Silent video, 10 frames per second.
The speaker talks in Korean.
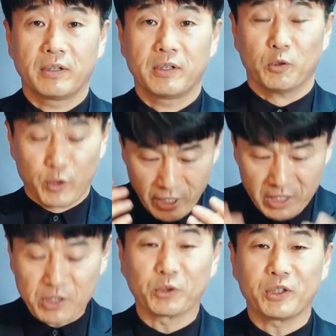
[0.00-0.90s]
우리의
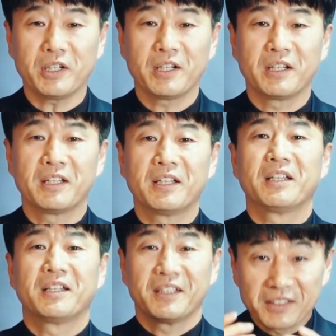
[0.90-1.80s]
기도를
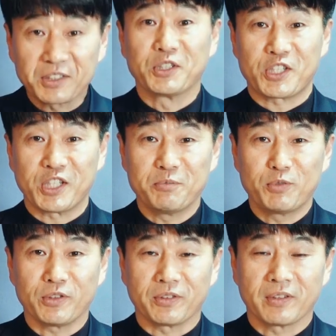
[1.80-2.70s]
들으시는
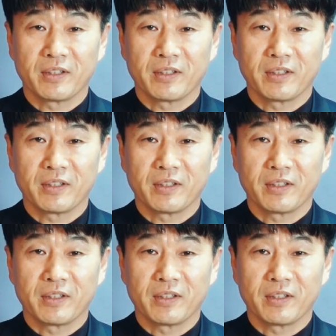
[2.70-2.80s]
분,